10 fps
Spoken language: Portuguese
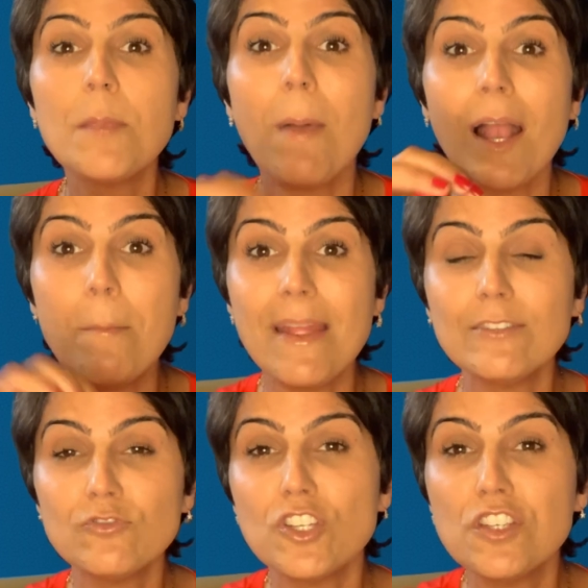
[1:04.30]
e
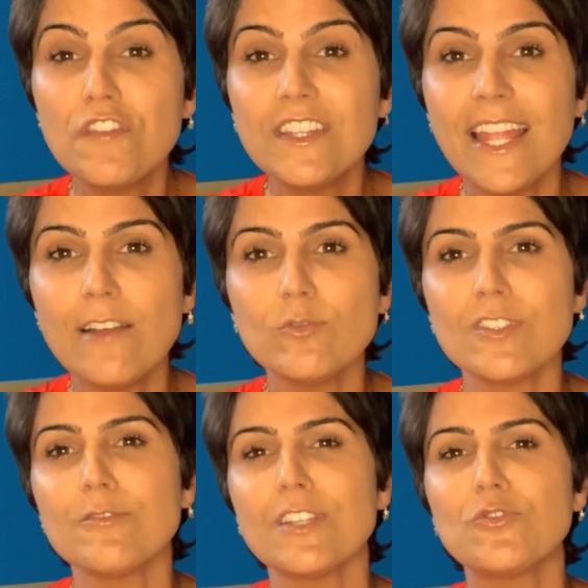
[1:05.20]
pagamentos de dividendos
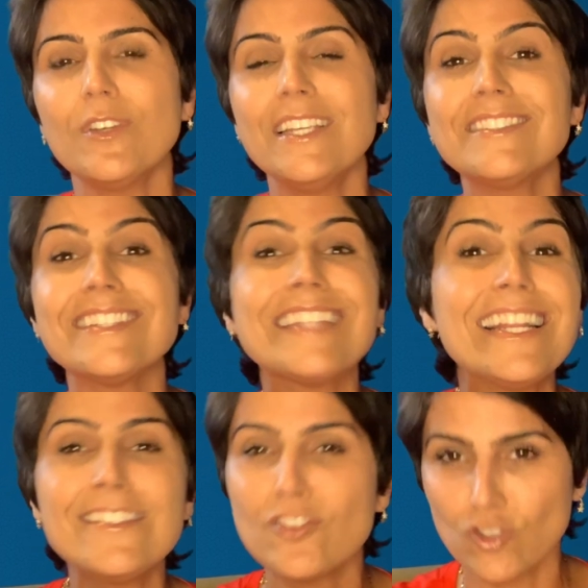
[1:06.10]
aos acionistas da
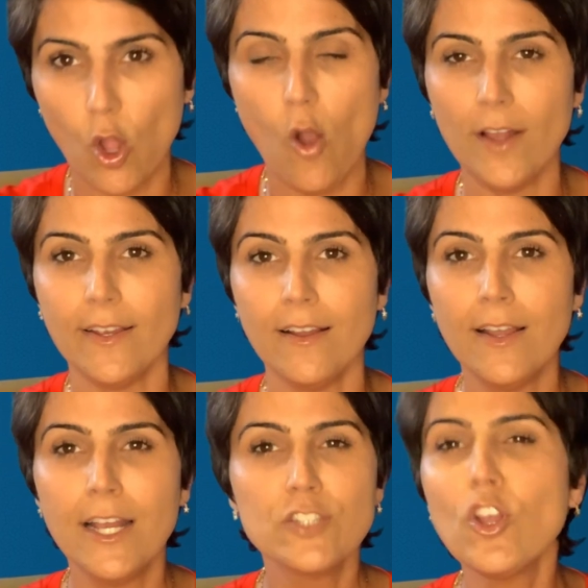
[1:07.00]
história.
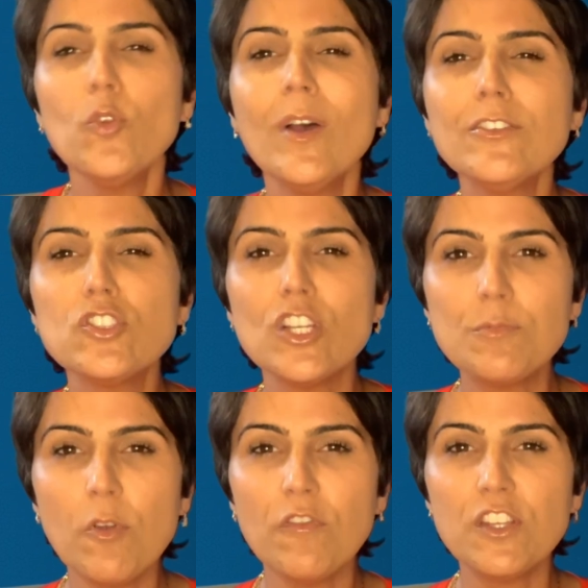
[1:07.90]
Só no ano de
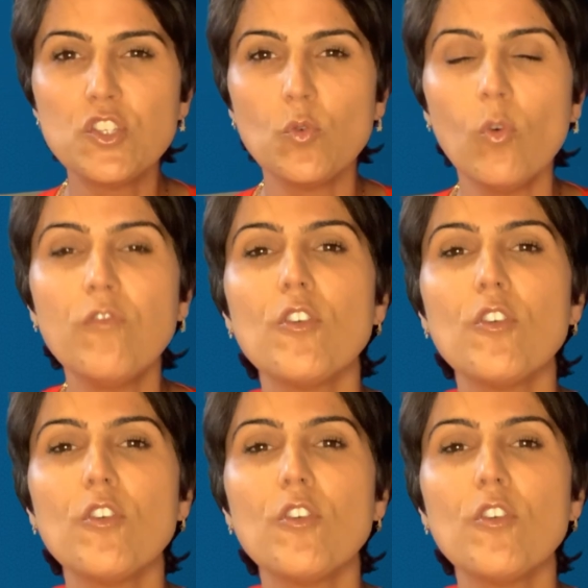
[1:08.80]
2021